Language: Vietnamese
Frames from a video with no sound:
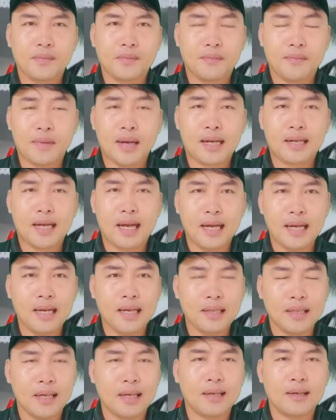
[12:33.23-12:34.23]
mà
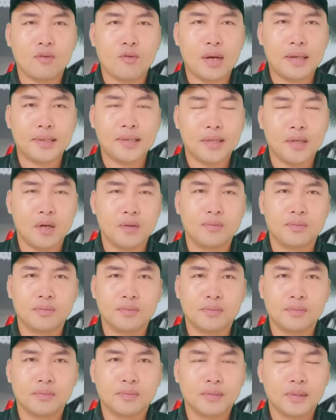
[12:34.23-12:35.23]
cá nhân hoàng dĩ hùng
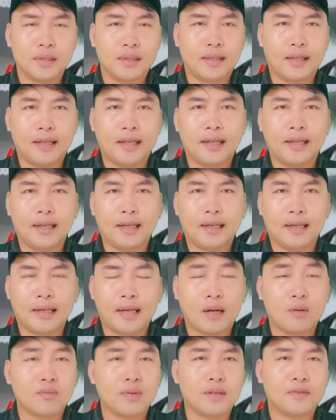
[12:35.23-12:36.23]
à,
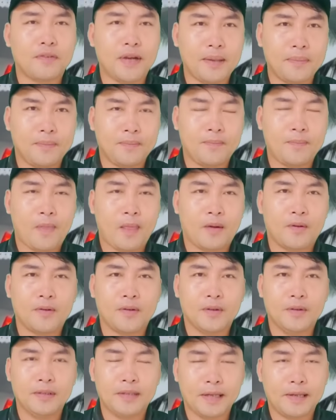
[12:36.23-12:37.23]
không được phép thưa cô
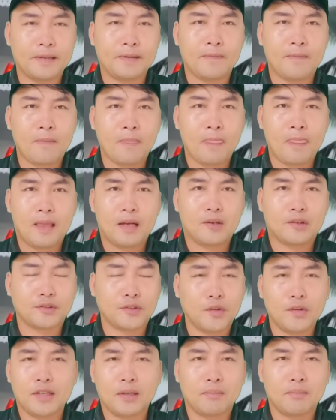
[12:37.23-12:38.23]
chú anh chị còn
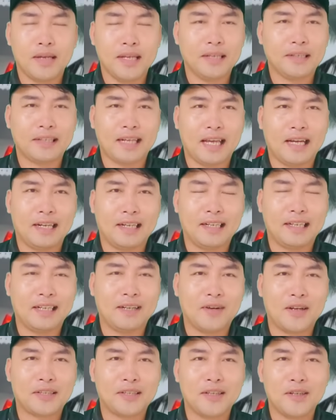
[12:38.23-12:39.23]
tôi không biết rằng là
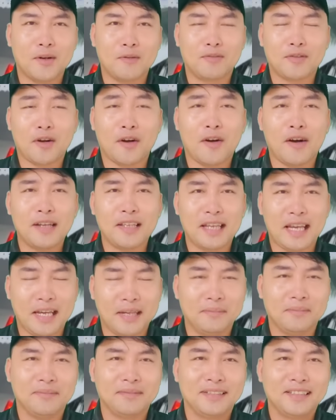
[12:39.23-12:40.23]
hoàng dĩ hùng có
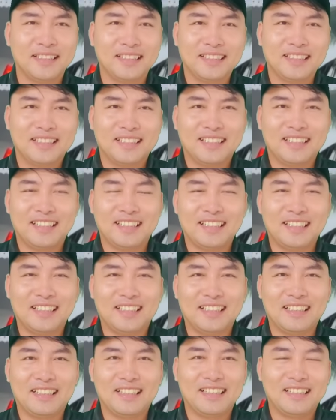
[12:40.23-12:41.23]
dám
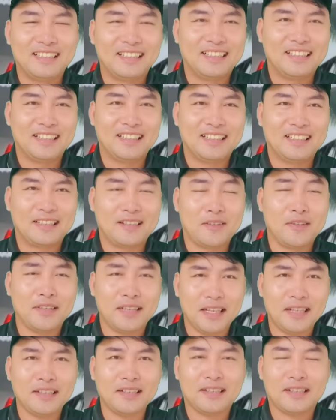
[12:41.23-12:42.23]
à, à, đối
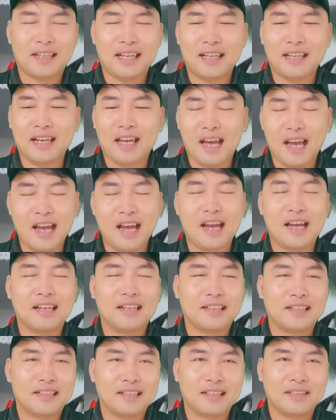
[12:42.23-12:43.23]
chất hay là
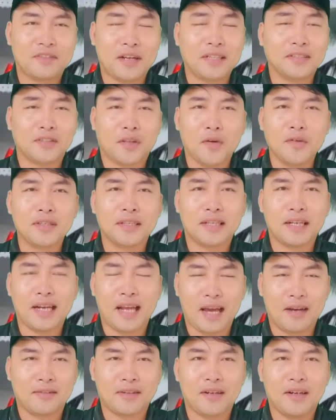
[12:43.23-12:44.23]
phản tố như thế
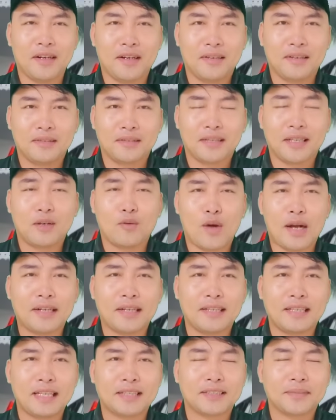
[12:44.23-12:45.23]
nào đó thì
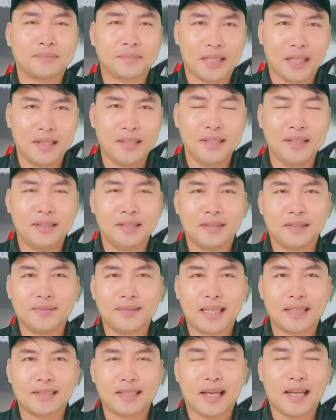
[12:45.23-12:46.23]
khoảng thời gian sắp tới
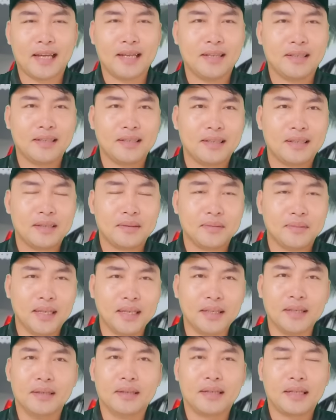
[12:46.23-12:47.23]
chúng ta sẽ
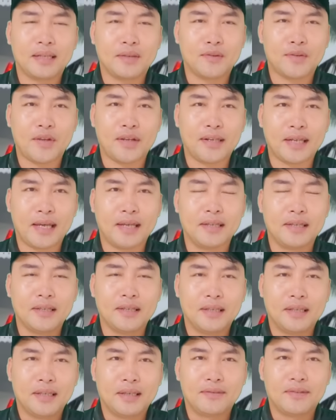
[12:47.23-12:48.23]
biết được cái câu chuyện này
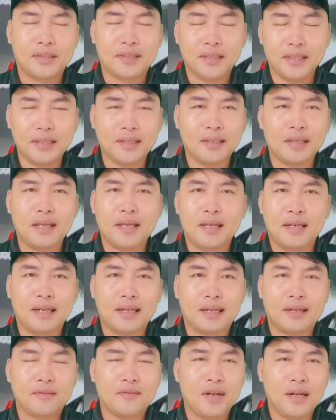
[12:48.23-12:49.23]
và tất nhiên
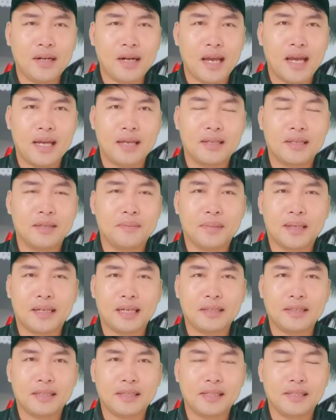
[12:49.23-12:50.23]
là cái vấn đề như mình
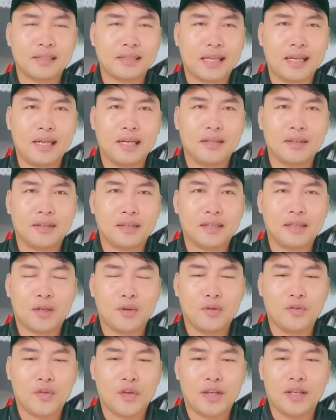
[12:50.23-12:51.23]
đã chia sẻ rồi cái
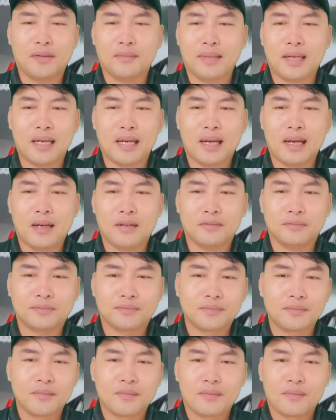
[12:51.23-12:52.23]
câu chuyện mà
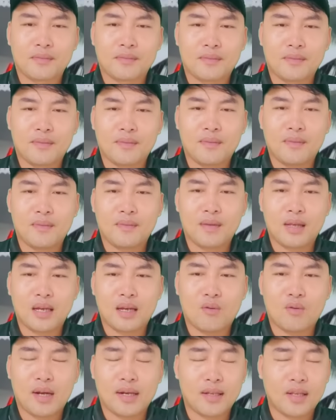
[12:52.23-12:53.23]

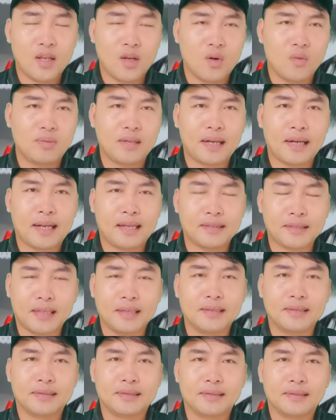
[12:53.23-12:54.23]
à, hoàng dĩ hùng này đã
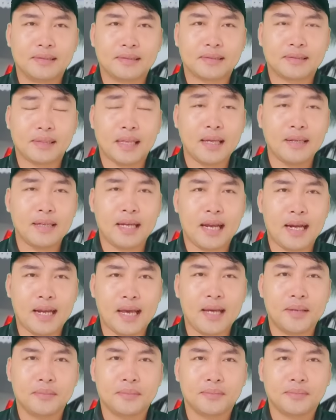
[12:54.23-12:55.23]
từng đến đại
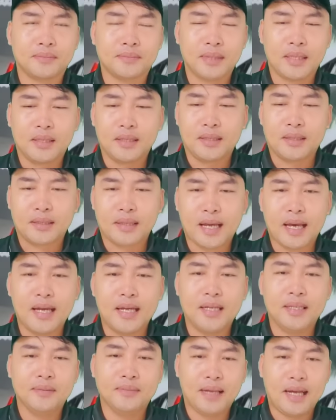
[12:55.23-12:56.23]
nam
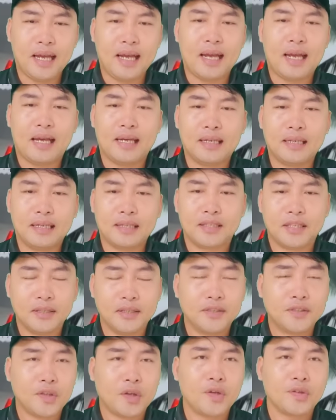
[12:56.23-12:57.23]
để mà
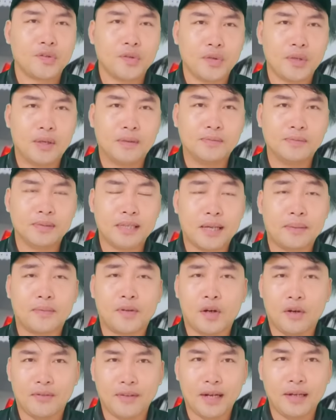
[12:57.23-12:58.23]
xin sổ chú dũng làm
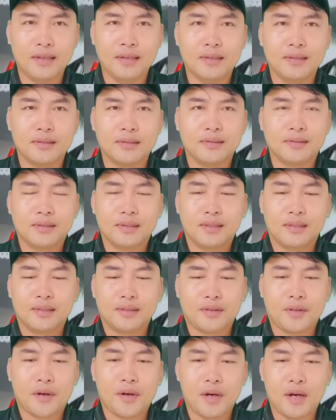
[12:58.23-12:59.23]
cố vấn
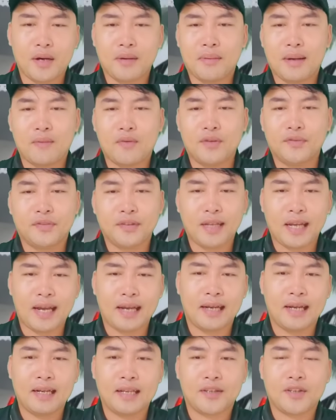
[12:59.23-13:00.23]
cho bà Nguyễn Phương
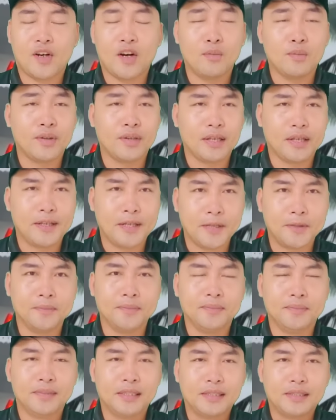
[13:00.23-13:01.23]
Hằng hay là cho ông Huỳnh Thị
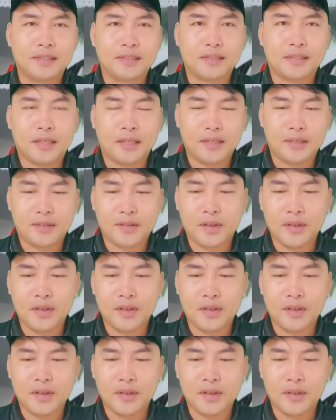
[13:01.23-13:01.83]
Dũng rồi cho